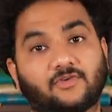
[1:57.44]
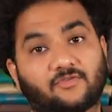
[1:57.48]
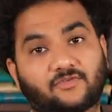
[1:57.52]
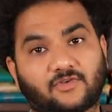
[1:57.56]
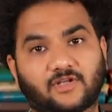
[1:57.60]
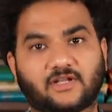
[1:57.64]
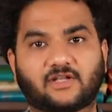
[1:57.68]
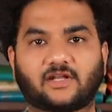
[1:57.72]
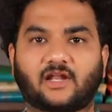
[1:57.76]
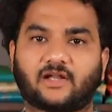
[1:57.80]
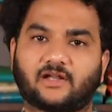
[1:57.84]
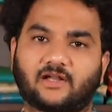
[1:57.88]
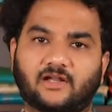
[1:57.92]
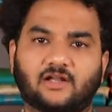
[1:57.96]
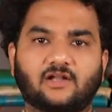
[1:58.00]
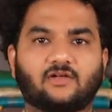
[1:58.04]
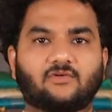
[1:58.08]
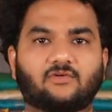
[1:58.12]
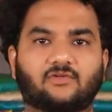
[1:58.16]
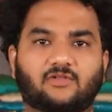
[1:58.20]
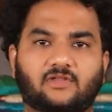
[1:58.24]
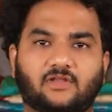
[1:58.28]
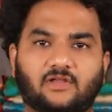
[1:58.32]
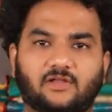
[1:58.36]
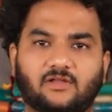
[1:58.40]
ఫిఫ్టీన్ హండ్రెడ్లో
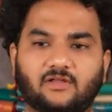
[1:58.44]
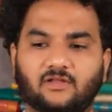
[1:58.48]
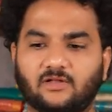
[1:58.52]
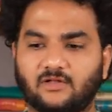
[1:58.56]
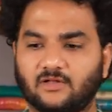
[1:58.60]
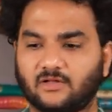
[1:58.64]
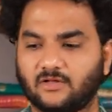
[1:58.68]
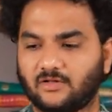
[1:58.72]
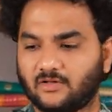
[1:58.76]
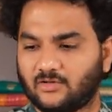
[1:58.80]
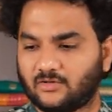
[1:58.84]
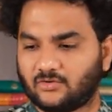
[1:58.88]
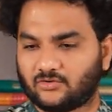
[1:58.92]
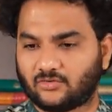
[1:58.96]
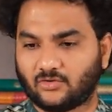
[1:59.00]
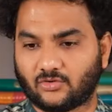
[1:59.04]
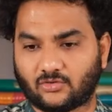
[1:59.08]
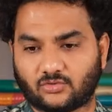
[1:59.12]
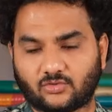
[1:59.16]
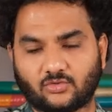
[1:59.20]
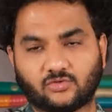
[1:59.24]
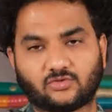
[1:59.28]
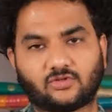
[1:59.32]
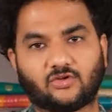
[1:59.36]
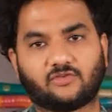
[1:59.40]
ఉంది సో
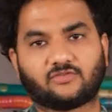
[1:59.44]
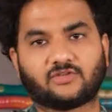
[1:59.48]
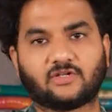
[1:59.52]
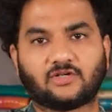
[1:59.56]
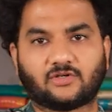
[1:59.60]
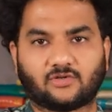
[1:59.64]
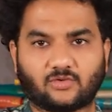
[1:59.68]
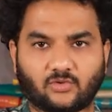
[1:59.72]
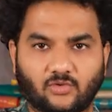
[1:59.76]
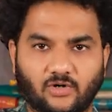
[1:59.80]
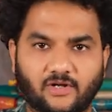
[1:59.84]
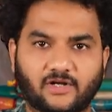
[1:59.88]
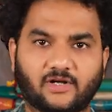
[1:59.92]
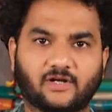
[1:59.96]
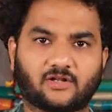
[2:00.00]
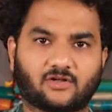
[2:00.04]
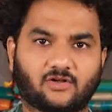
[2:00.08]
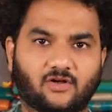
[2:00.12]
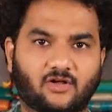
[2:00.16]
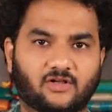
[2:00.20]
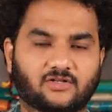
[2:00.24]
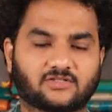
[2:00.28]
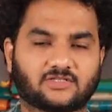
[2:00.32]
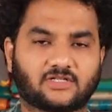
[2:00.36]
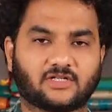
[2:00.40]
టూ థౌజండ్ టూ హండ్రెడ్
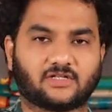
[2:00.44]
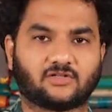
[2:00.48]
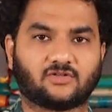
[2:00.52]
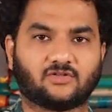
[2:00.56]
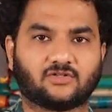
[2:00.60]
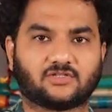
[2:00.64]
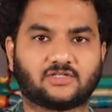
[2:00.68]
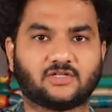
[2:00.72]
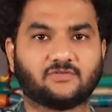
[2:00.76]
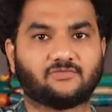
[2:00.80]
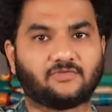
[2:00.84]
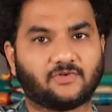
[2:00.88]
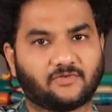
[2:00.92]
కాస్టింగ్ వచ్చి